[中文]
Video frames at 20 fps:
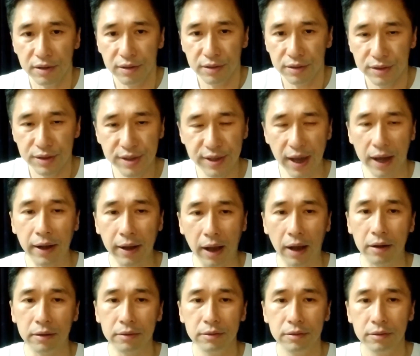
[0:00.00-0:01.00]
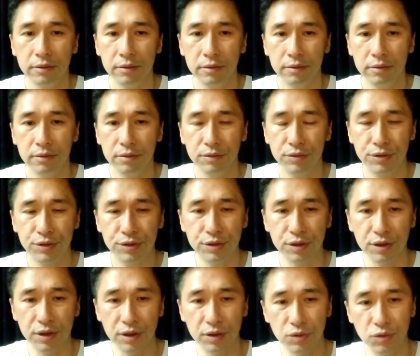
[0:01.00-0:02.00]
香港
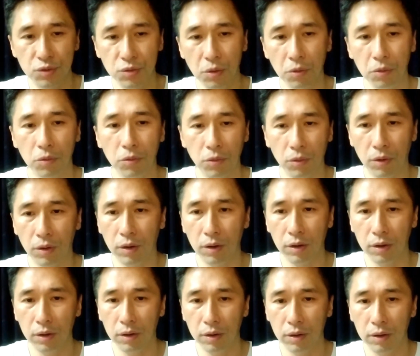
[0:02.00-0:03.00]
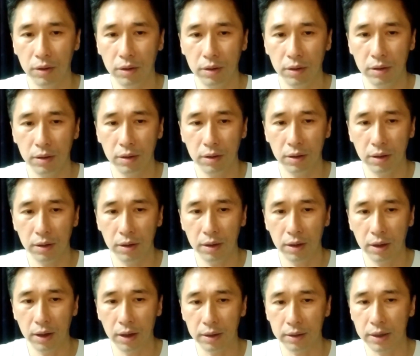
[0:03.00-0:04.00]
是中国，
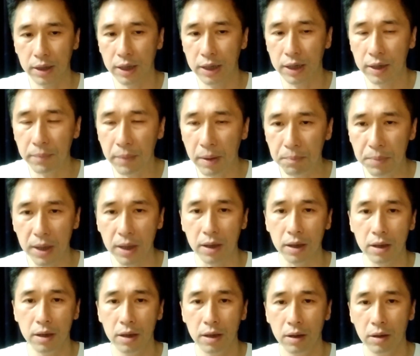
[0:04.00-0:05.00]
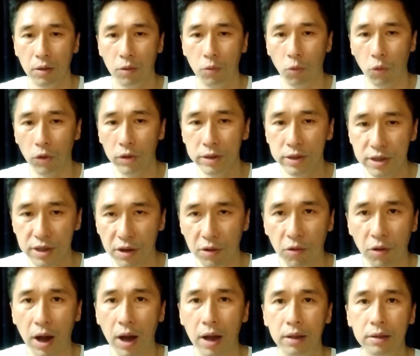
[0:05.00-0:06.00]
呃的人民币国际
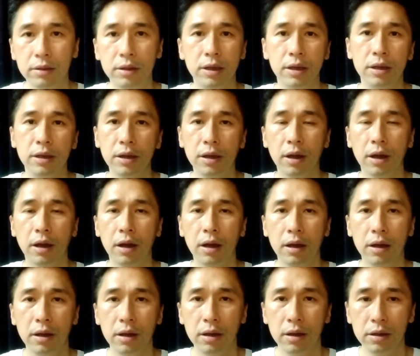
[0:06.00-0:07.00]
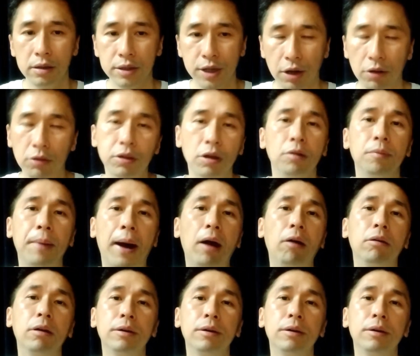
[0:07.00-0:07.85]
化第一个桥头堡。